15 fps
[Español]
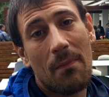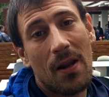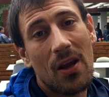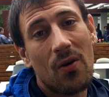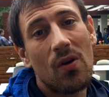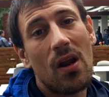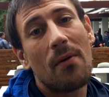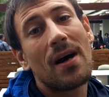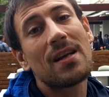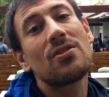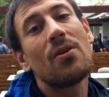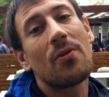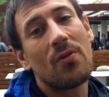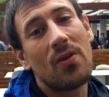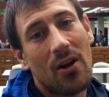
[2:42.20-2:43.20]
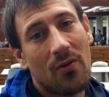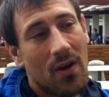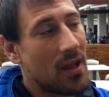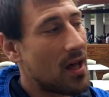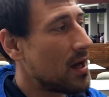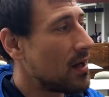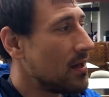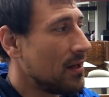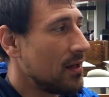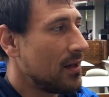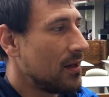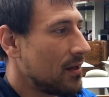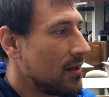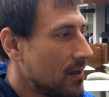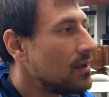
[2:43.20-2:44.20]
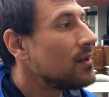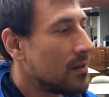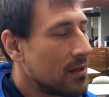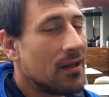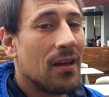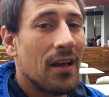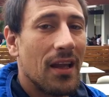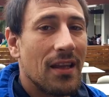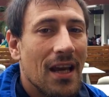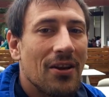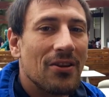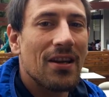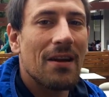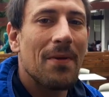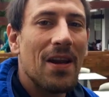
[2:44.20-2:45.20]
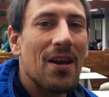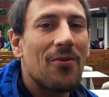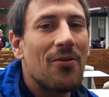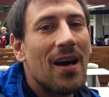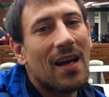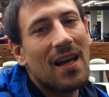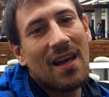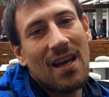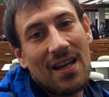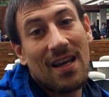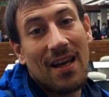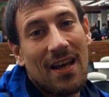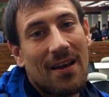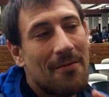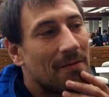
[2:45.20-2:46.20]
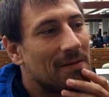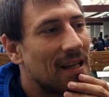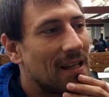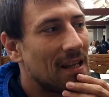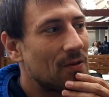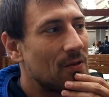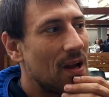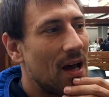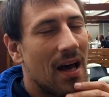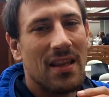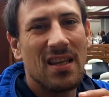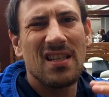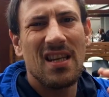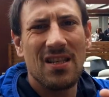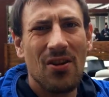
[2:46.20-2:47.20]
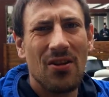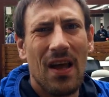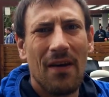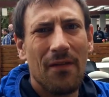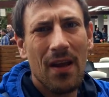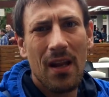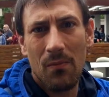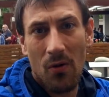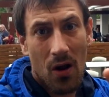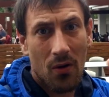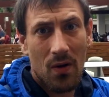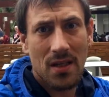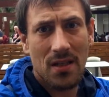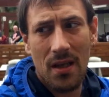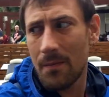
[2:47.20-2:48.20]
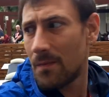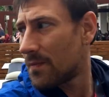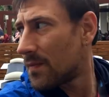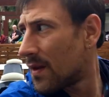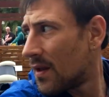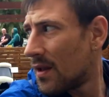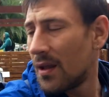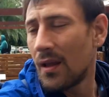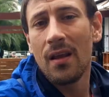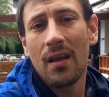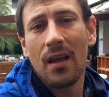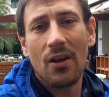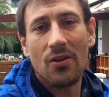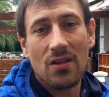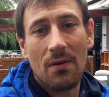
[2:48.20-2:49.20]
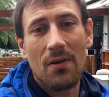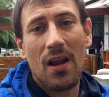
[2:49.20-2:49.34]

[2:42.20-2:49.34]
película va sobre una rueda. Y tiene otra película que se titula This is not a film o algo así, que nos